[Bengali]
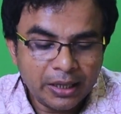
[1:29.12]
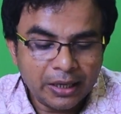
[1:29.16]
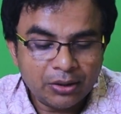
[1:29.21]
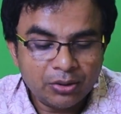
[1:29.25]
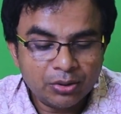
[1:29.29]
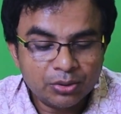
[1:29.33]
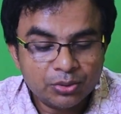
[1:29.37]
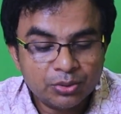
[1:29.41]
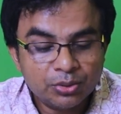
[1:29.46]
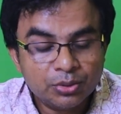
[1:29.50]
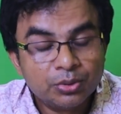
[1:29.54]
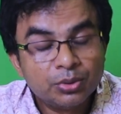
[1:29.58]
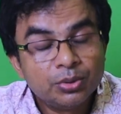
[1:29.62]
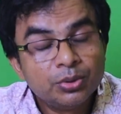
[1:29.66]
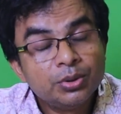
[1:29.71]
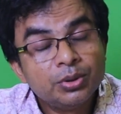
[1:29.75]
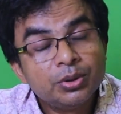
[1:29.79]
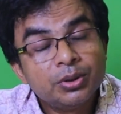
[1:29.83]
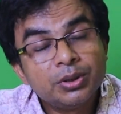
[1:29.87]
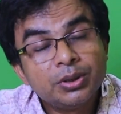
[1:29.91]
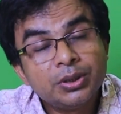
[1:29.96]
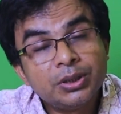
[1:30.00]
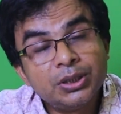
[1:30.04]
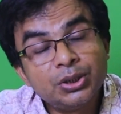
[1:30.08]
এখনও
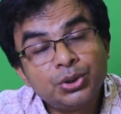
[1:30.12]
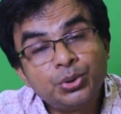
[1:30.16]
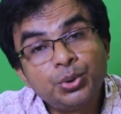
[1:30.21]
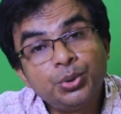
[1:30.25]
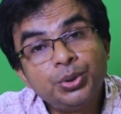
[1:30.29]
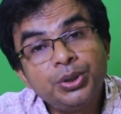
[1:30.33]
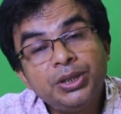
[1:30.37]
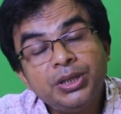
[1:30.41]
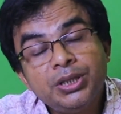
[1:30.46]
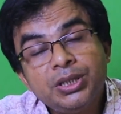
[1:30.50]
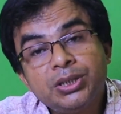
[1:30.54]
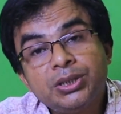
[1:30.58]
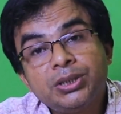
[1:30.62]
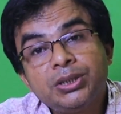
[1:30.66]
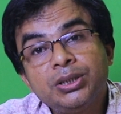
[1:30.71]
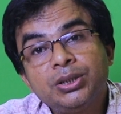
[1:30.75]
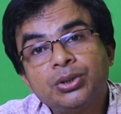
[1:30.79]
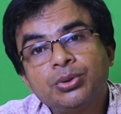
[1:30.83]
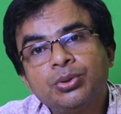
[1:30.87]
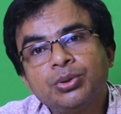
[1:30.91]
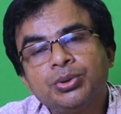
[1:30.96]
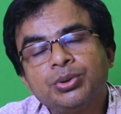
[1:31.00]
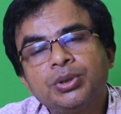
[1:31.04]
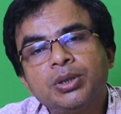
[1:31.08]
কিছুই
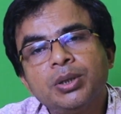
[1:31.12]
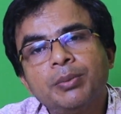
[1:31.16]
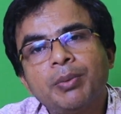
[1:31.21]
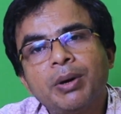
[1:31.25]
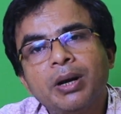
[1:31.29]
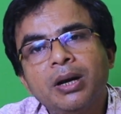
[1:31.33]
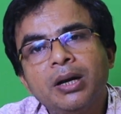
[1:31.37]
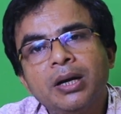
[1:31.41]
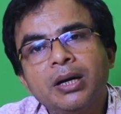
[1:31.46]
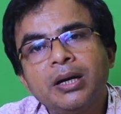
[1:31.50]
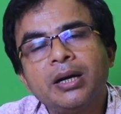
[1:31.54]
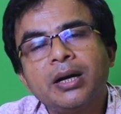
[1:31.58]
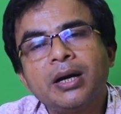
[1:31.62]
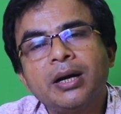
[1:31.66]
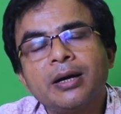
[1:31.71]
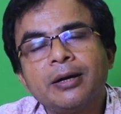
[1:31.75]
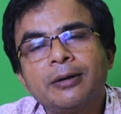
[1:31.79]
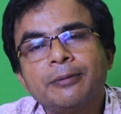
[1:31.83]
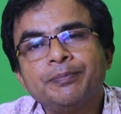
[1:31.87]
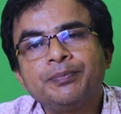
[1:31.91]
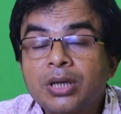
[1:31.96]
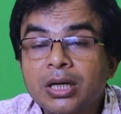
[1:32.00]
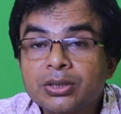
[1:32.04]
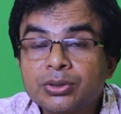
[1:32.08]
নিশ্চিত করতে পারলেন না
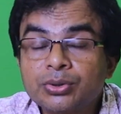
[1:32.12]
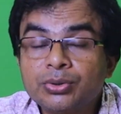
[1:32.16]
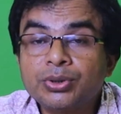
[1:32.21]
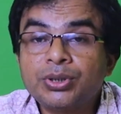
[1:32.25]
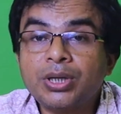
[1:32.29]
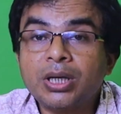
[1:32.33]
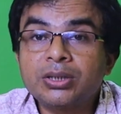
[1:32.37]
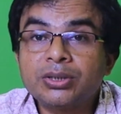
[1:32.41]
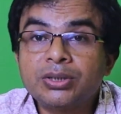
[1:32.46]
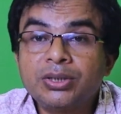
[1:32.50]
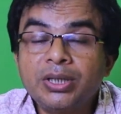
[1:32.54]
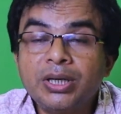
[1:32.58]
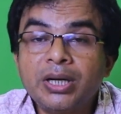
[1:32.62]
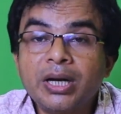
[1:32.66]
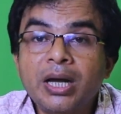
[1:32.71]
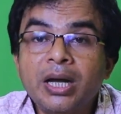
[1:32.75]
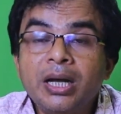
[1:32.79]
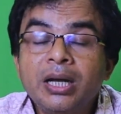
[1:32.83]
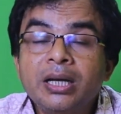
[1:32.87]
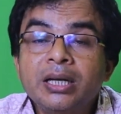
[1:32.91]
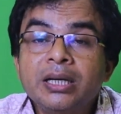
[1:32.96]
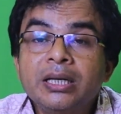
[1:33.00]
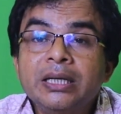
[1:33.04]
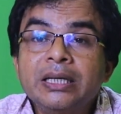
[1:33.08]
ছাত্রছাত্রীরা
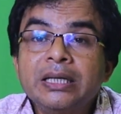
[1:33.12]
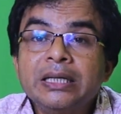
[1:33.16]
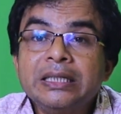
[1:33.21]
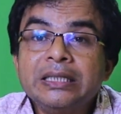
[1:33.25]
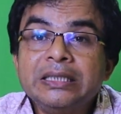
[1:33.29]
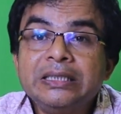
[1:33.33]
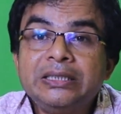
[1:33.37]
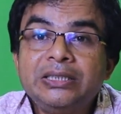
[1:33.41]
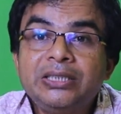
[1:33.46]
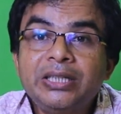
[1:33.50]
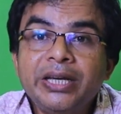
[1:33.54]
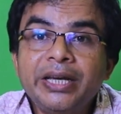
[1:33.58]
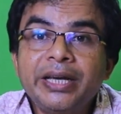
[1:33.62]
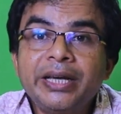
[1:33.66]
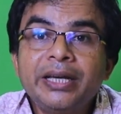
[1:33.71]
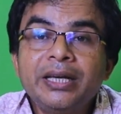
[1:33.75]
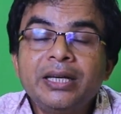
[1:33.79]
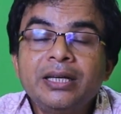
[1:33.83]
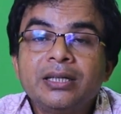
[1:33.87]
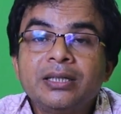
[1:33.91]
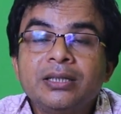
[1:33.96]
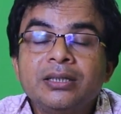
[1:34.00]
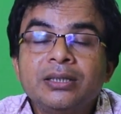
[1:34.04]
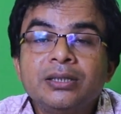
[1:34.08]
যে
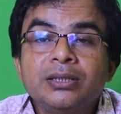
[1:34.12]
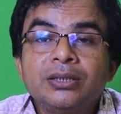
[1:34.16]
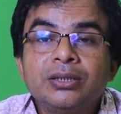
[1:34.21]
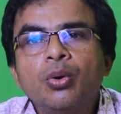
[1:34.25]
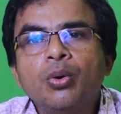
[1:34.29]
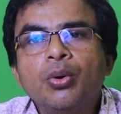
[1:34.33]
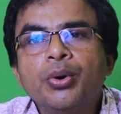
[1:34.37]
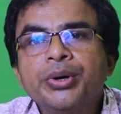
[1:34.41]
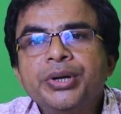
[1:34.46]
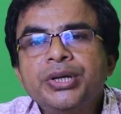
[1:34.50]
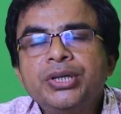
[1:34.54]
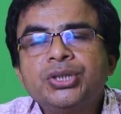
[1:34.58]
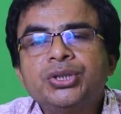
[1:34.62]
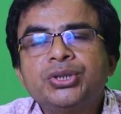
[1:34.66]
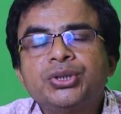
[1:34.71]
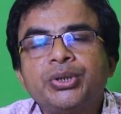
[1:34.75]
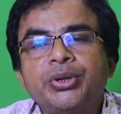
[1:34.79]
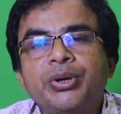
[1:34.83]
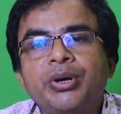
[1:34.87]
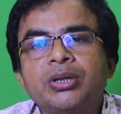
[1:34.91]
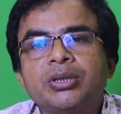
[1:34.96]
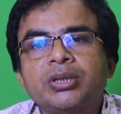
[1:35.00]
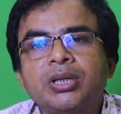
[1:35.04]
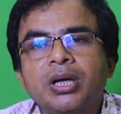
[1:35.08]

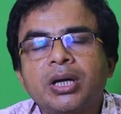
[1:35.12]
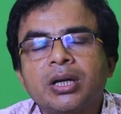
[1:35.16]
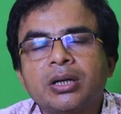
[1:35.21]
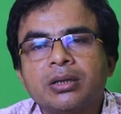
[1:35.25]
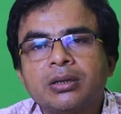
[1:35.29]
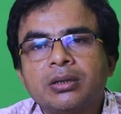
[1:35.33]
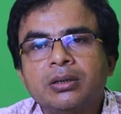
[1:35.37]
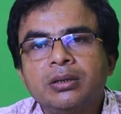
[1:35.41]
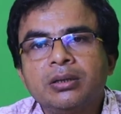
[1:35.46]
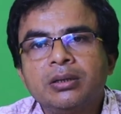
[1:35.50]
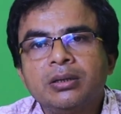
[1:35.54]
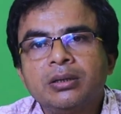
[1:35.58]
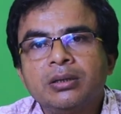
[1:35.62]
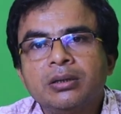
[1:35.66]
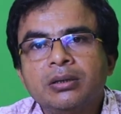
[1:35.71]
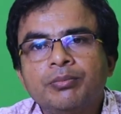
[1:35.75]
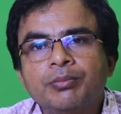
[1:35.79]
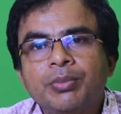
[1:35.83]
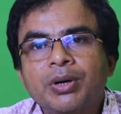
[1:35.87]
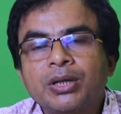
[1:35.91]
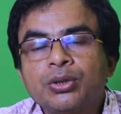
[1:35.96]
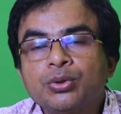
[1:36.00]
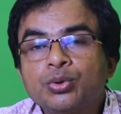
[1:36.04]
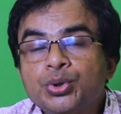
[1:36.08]
অনিশ্চয়তার
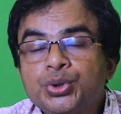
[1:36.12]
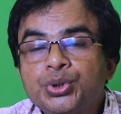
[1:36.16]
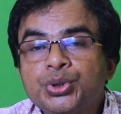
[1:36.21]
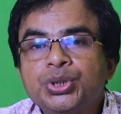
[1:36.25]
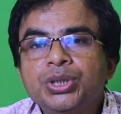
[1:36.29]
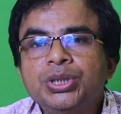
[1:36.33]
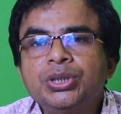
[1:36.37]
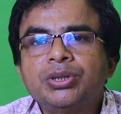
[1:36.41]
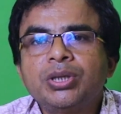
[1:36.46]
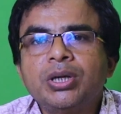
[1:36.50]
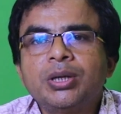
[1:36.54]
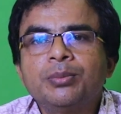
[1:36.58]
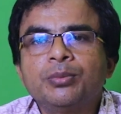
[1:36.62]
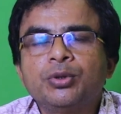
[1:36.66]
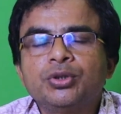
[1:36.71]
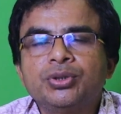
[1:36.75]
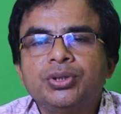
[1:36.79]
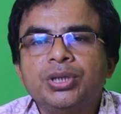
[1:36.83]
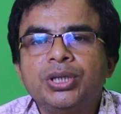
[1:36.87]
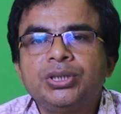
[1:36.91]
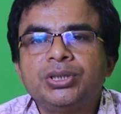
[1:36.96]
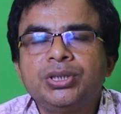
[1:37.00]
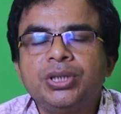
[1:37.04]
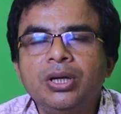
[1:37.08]
বা দুশ্চিন্তার
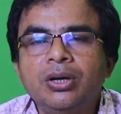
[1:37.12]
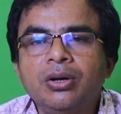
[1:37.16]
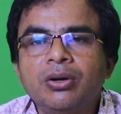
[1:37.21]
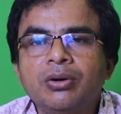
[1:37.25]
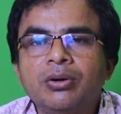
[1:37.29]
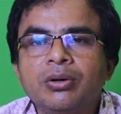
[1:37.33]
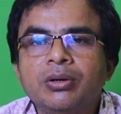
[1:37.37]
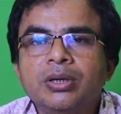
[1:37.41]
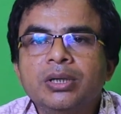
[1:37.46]
মধ্যে ছিল